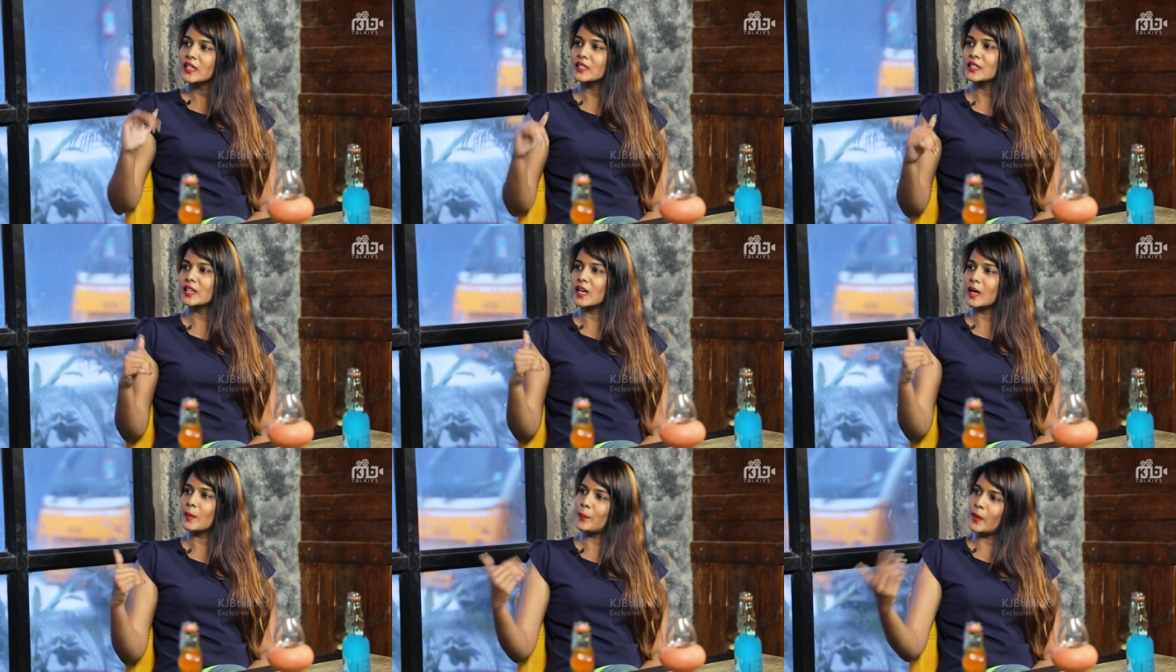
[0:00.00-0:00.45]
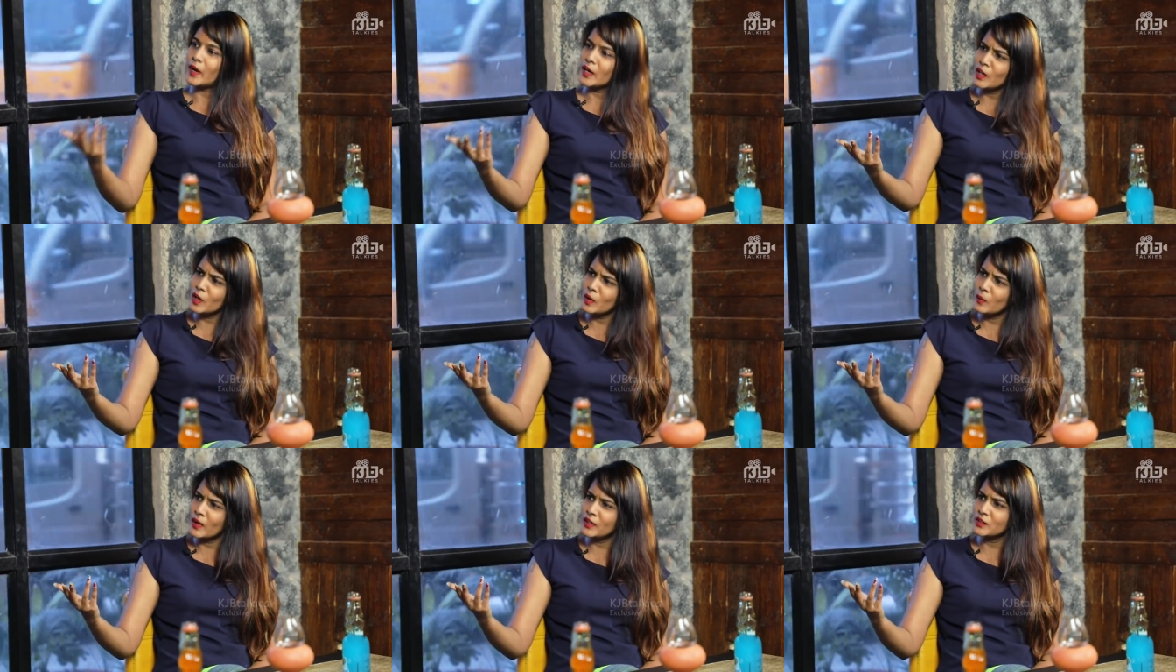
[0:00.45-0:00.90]
இதை நான்
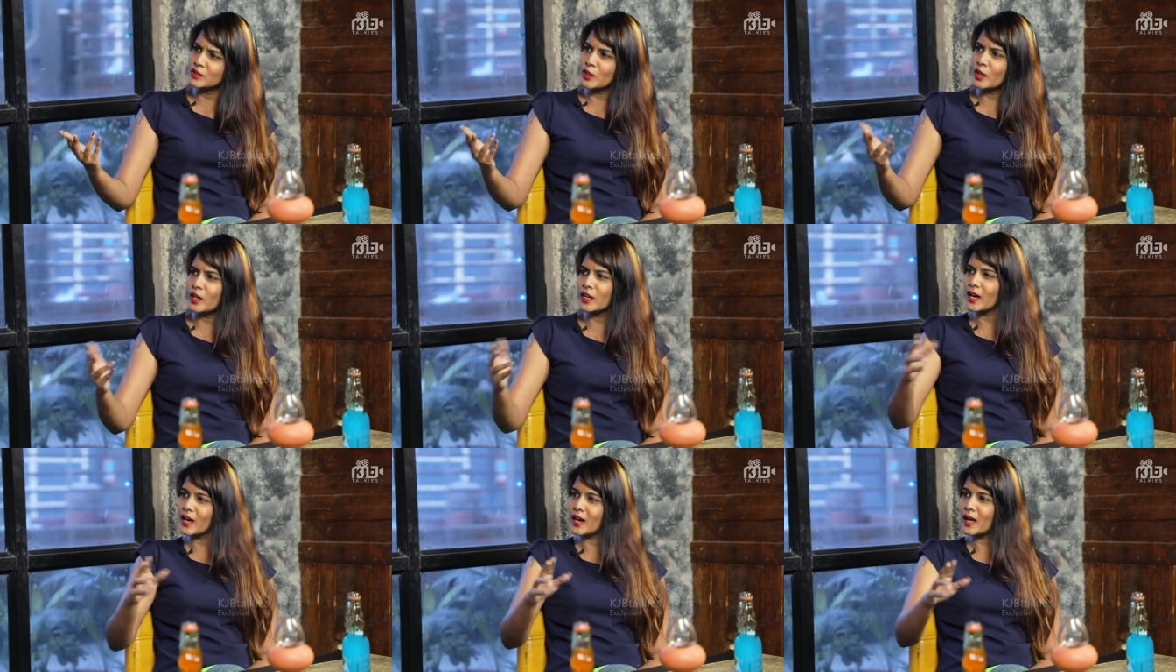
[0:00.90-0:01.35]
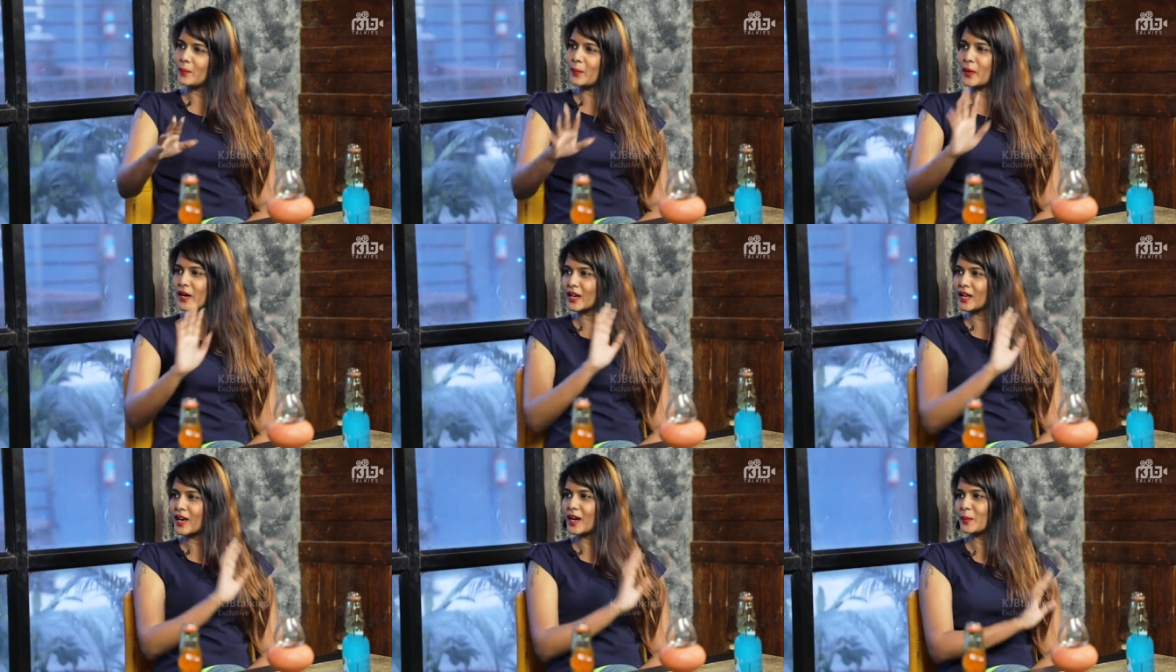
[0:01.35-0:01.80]
பண்ணுமான்னு சொல்லுங்க
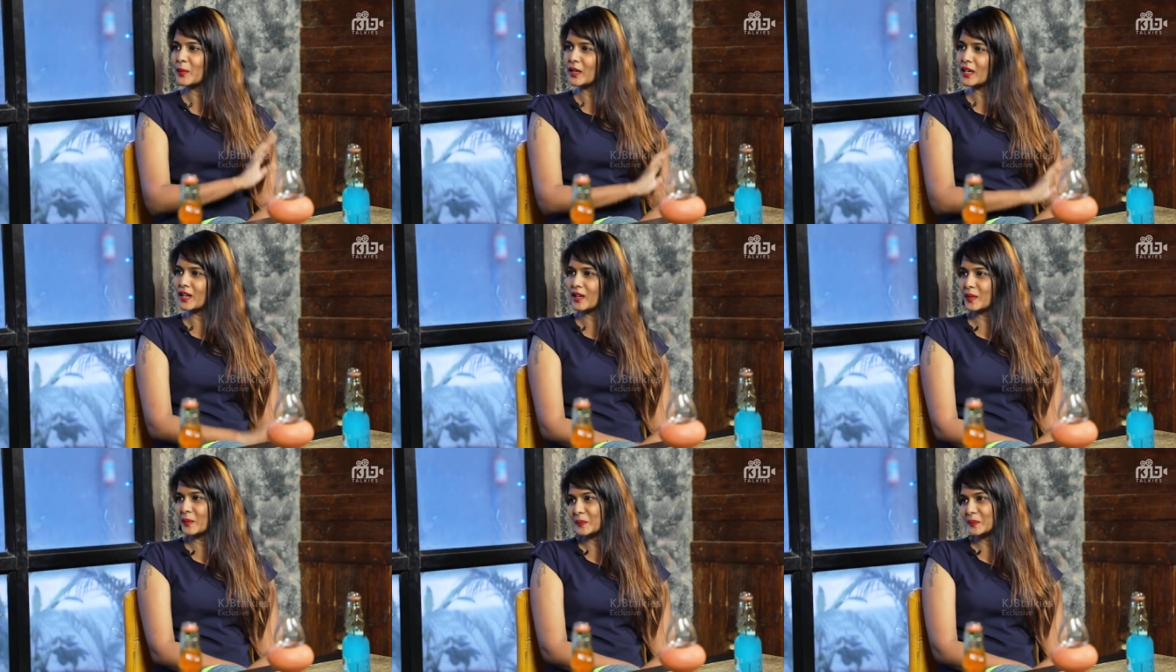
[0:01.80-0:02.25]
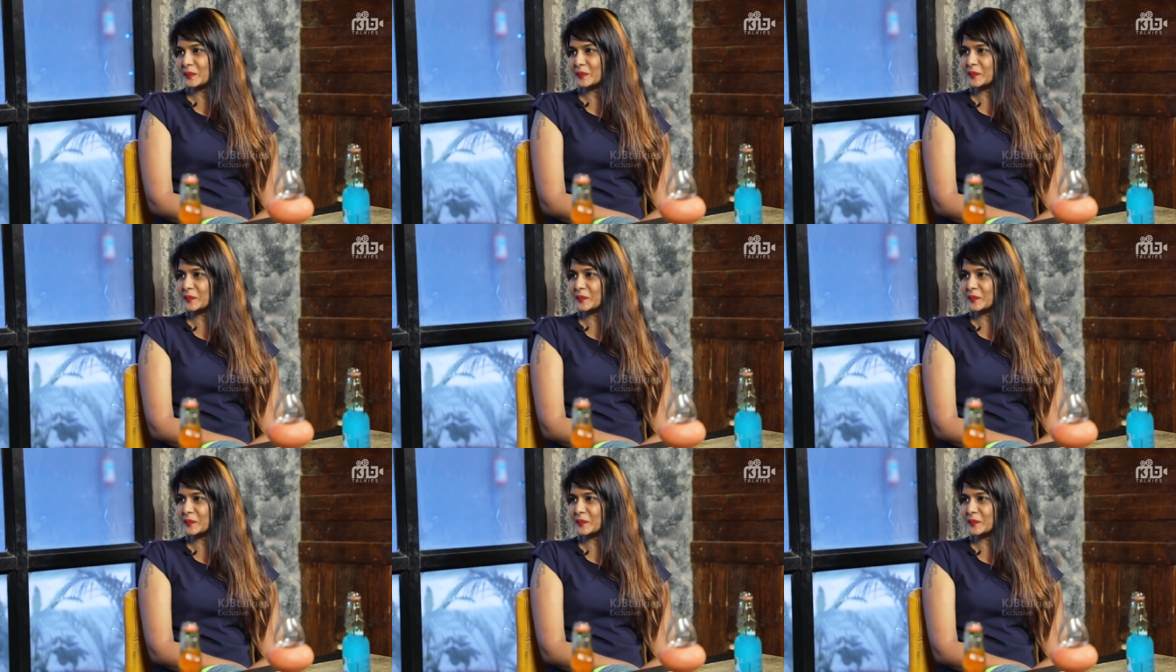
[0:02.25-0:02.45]
நான் பண்ணி காமிக்கிறேன்